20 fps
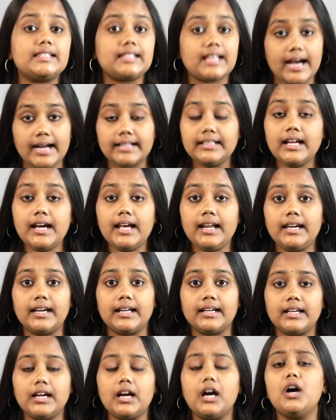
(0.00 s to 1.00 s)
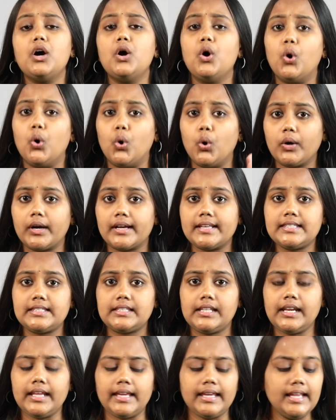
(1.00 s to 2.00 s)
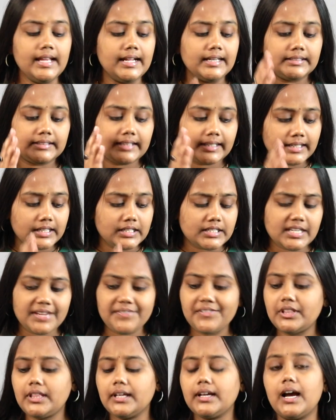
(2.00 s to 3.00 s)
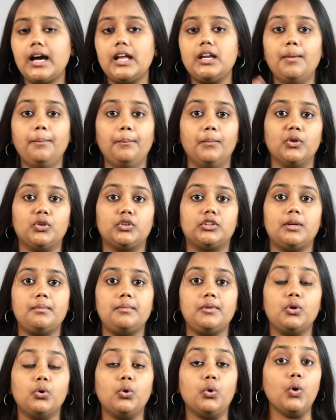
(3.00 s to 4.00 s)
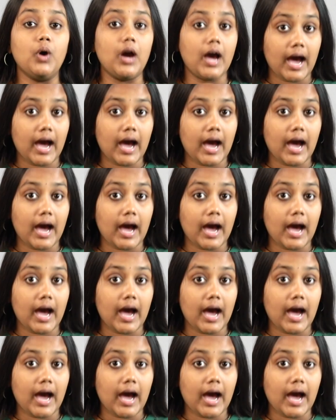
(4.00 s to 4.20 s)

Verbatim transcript: సాధారణంగా ఒక స్త్రీ తన జీవితకాలం మొత్తంలో